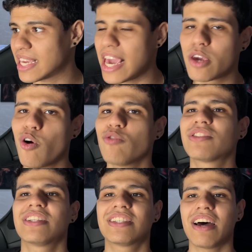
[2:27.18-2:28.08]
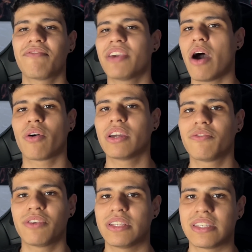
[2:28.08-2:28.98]
quem ousa desafiar o
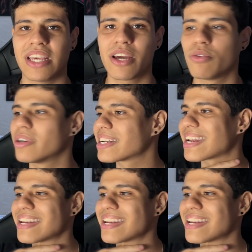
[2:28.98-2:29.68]
reino feiticeiro